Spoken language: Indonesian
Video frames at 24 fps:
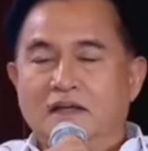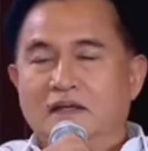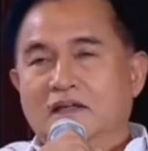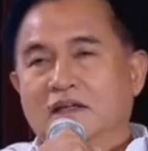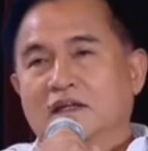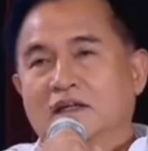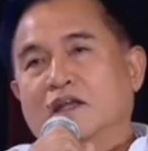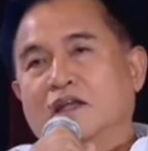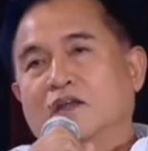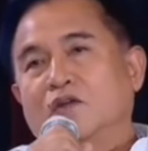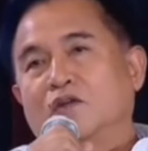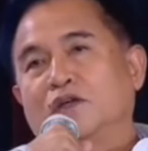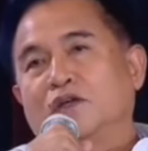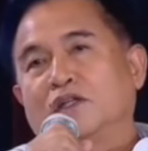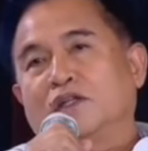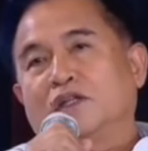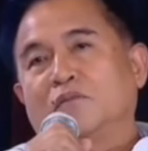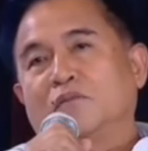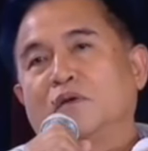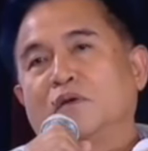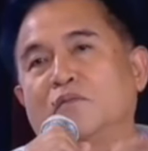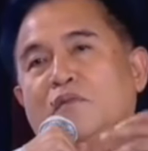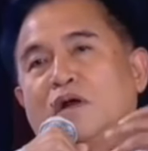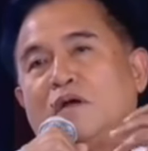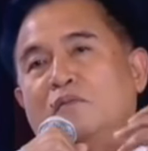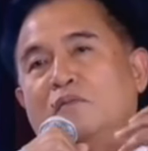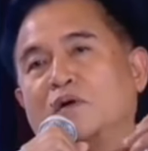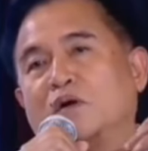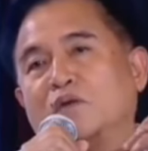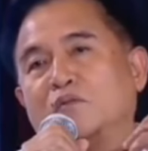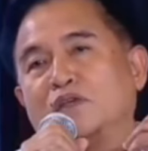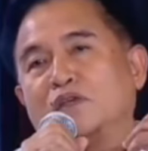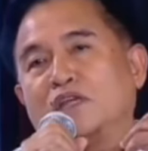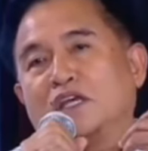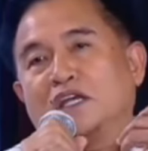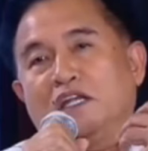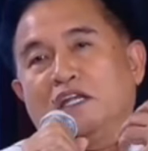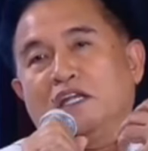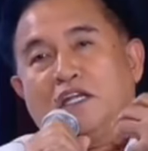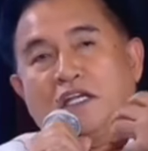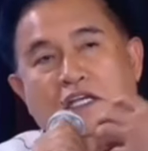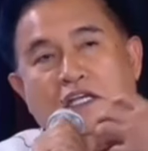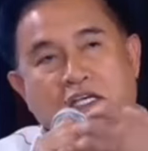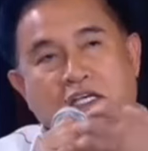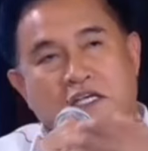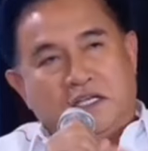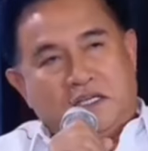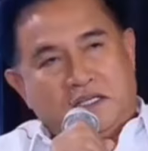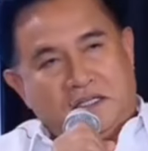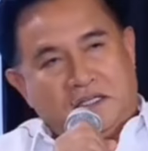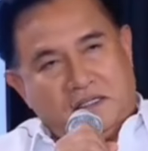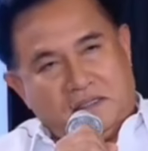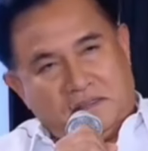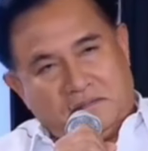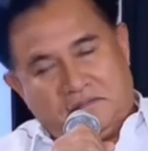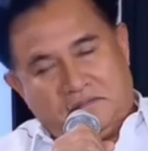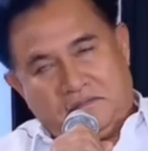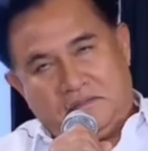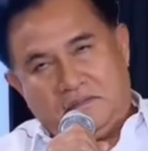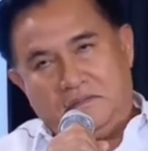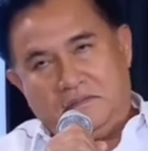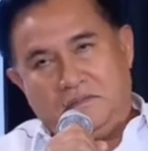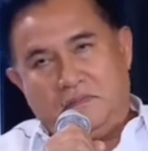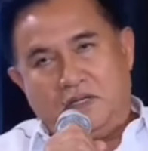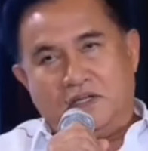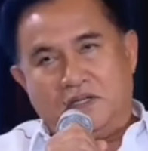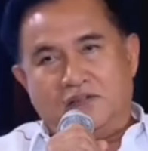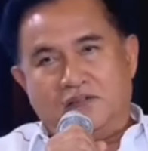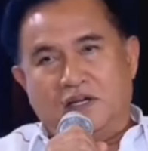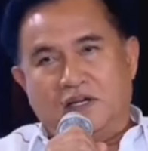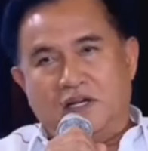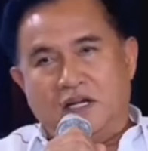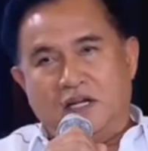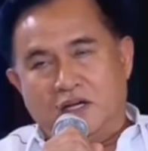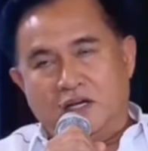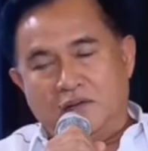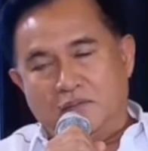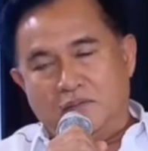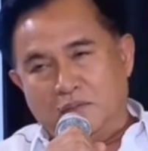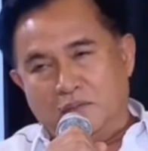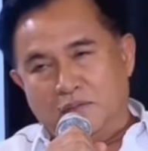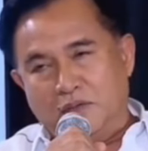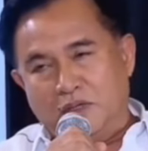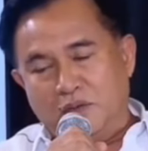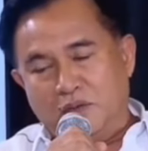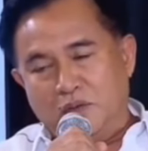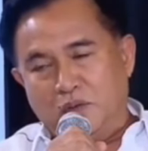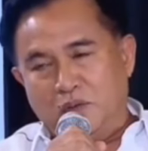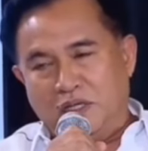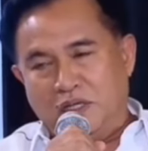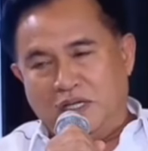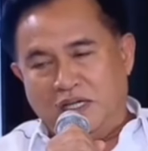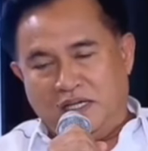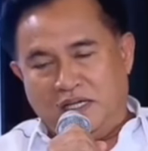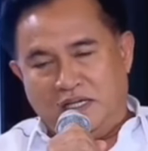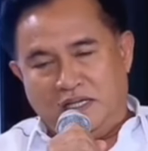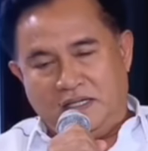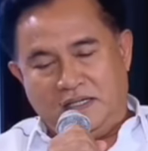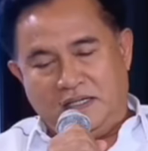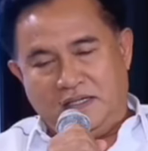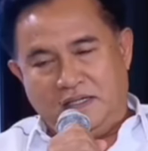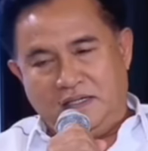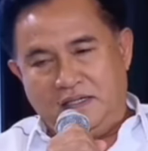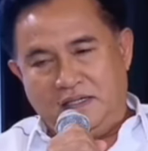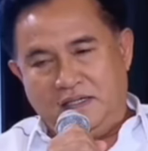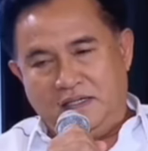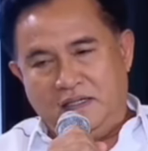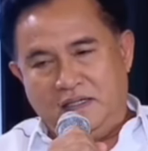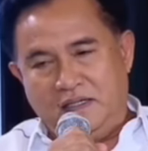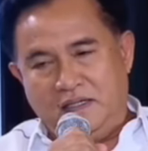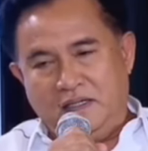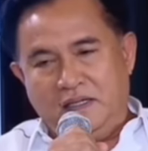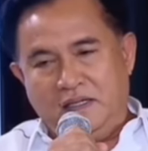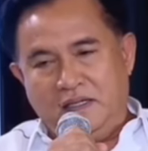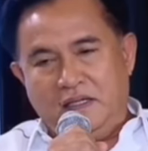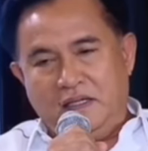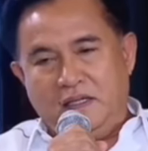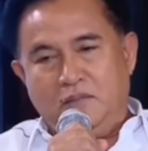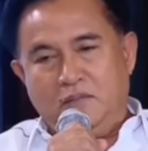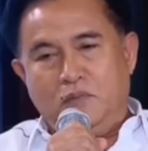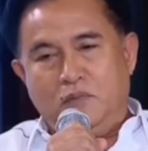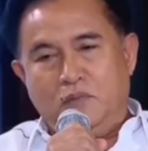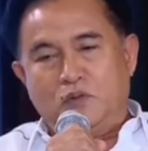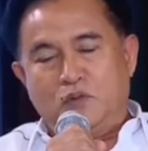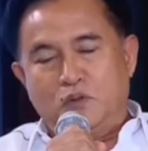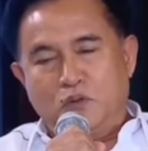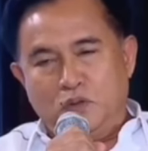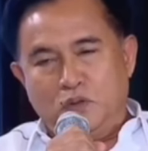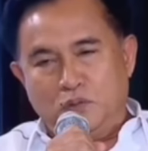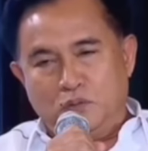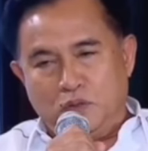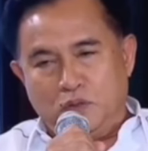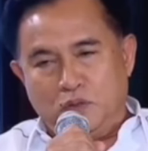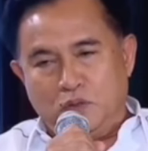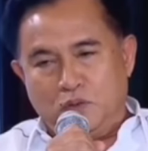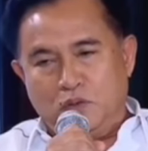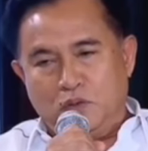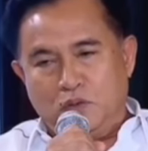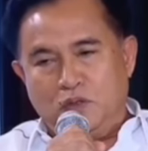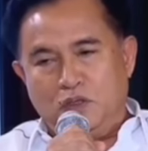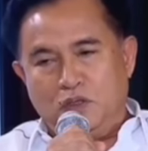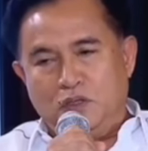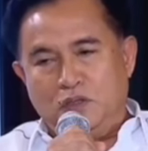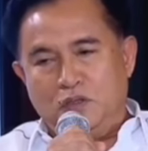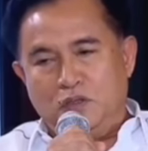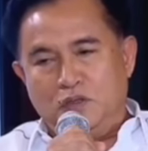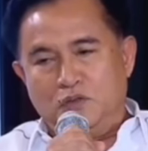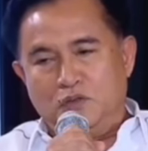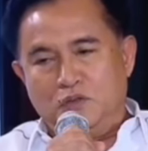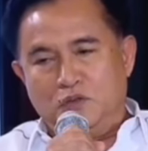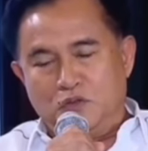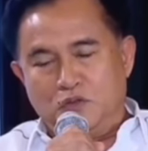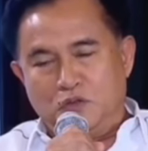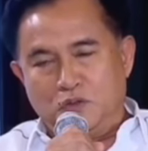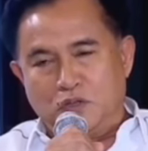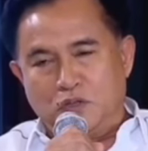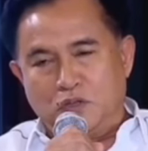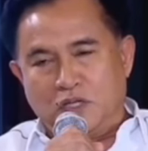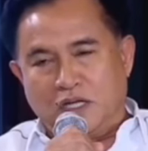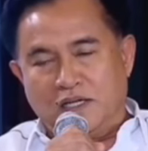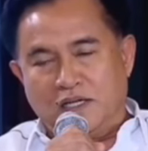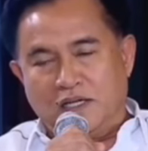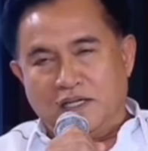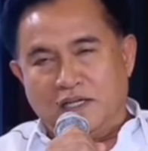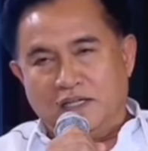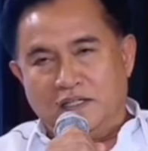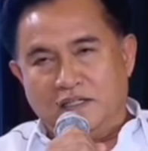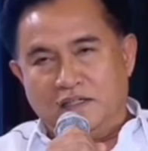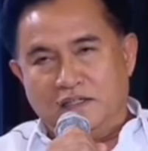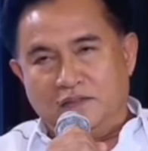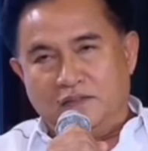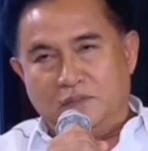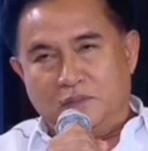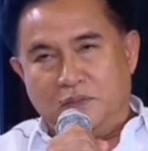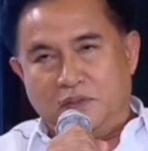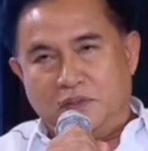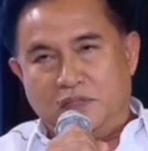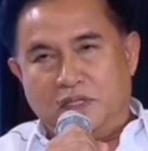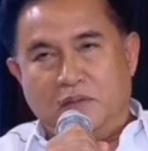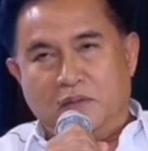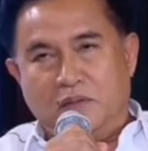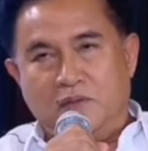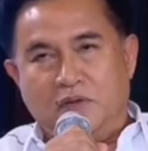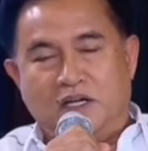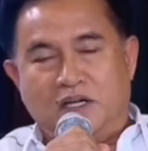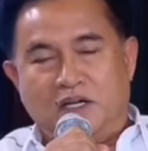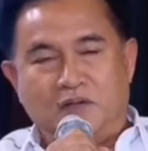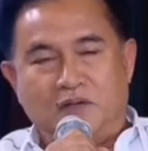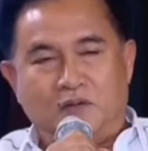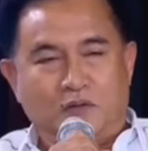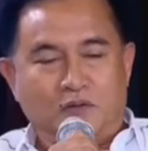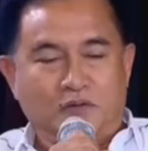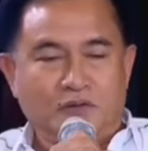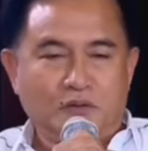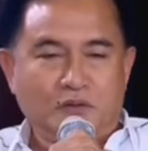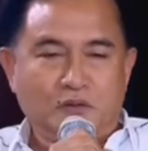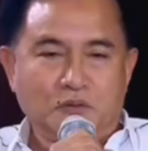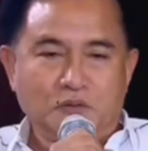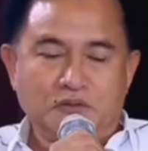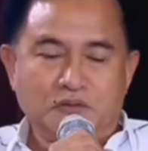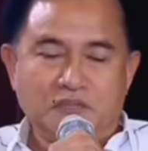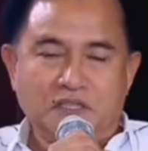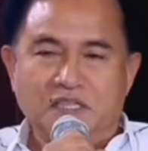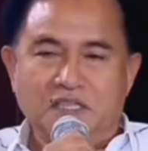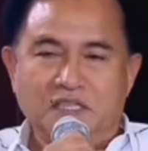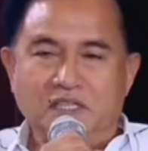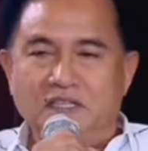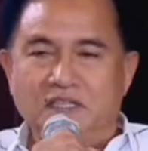Dan kalau kita memang mau menyelidiki pelaksanaan pemilu ini, betul-betul jujur, adil, seperti amanat konstitusi,